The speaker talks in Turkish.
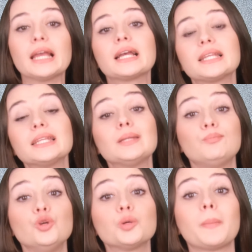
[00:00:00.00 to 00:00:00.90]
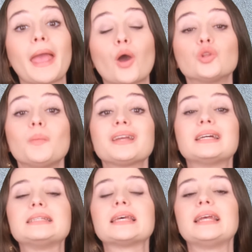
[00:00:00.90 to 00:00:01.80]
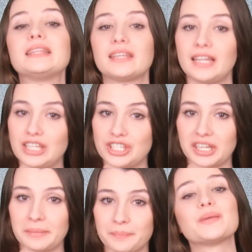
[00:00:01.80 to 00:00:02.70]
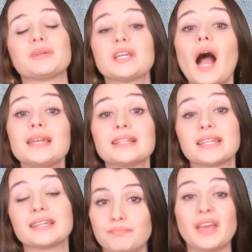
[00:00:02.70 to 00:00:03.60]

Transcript: kıtanın büyük bir ekonomik krizden etkileneceği gibi kehanetleri de